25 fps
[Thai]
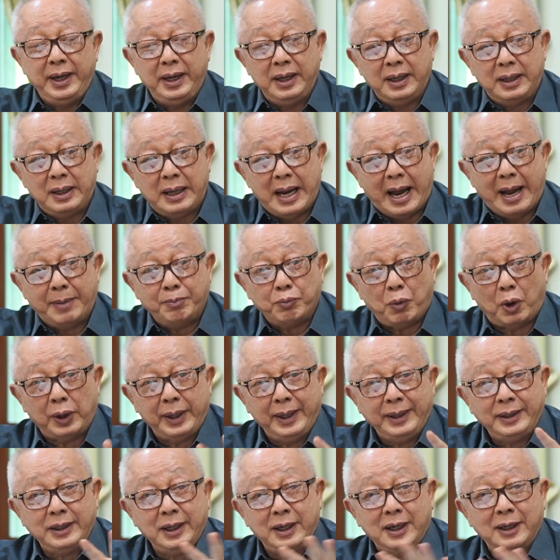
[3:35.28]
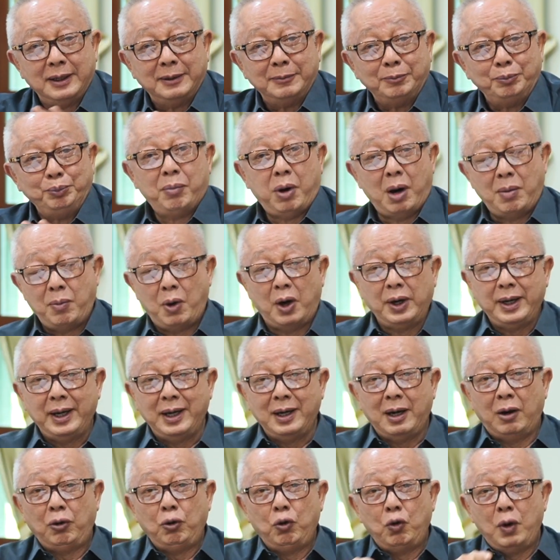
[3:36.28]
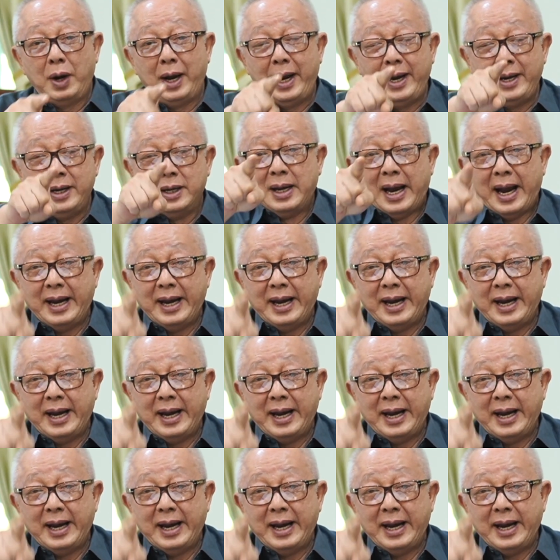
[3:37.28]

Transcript: มีการมอนิเตอร์ พอมอนิเตอร์เขารู้ให้